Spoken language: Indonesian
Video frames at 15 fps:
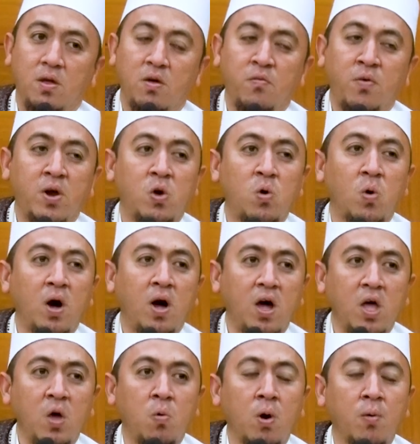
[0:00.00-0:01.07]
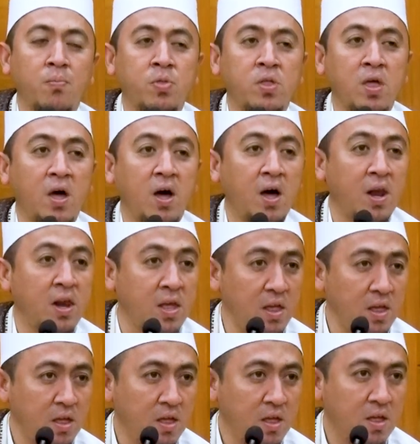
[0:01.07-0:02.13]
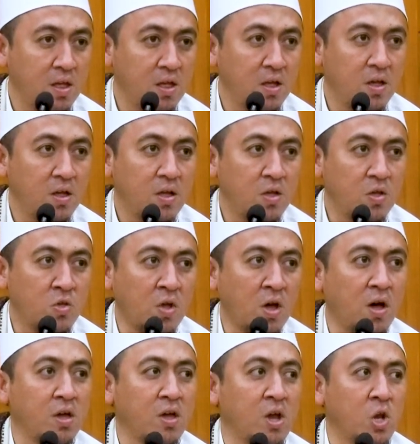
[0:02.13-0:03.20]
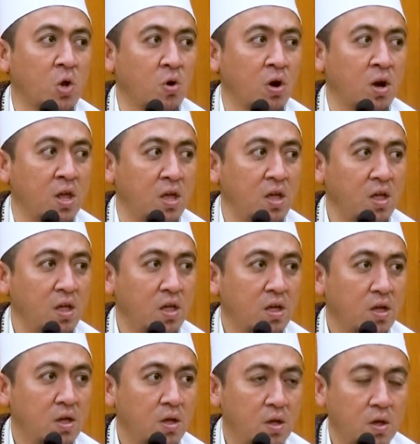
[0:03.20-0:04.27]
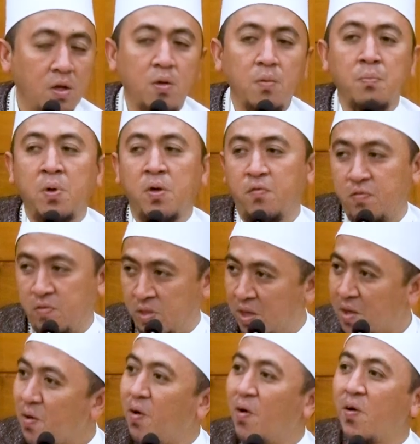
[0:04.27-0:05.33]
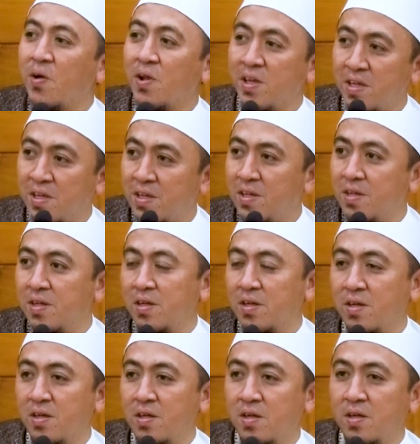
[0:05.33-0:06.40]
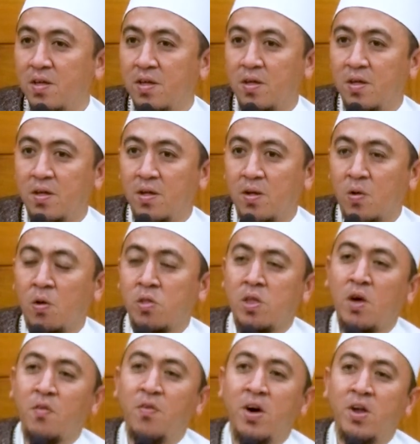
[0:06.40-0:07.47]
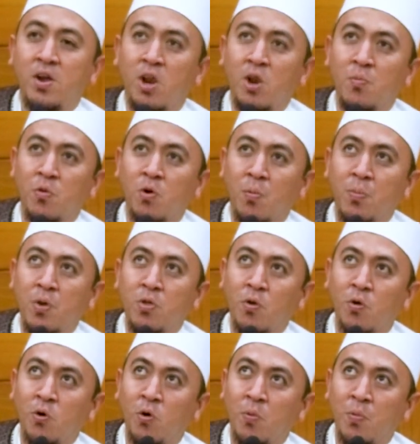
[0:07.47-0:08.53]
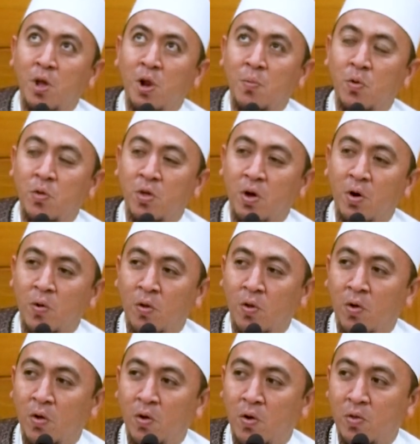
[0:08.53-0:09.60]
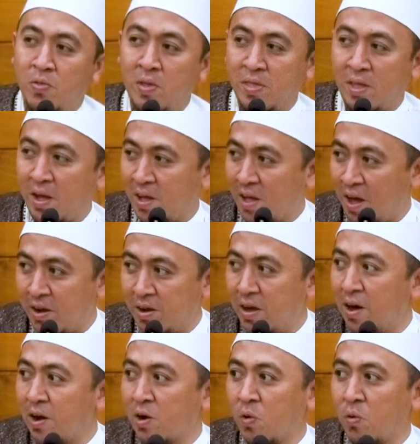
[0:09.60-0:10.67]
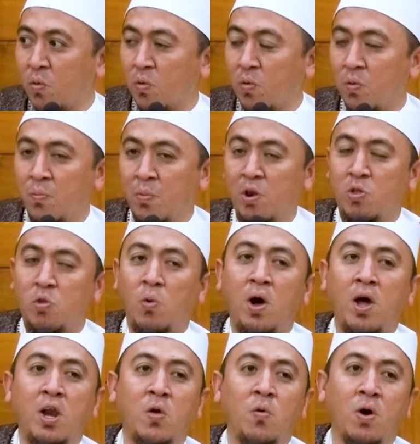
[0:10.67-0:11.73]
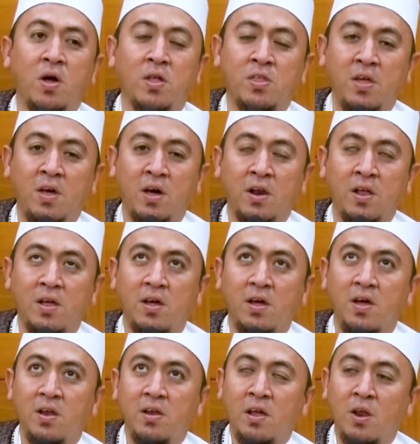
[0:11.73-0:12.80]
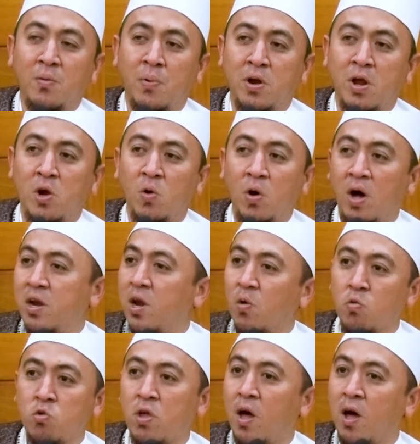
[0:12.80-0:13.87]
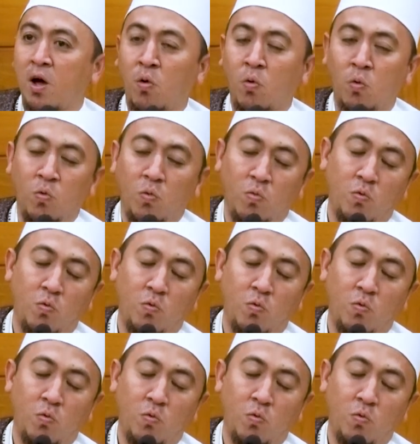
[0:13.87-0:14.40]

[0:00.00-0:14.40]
faddu'ai wa ibtihali syahidun li biftikori qad kafani ilmu rabbi cukup ilmunya Allah tentang keadaanku min su'ali wa ikhtiyari daripada doa dan usahaku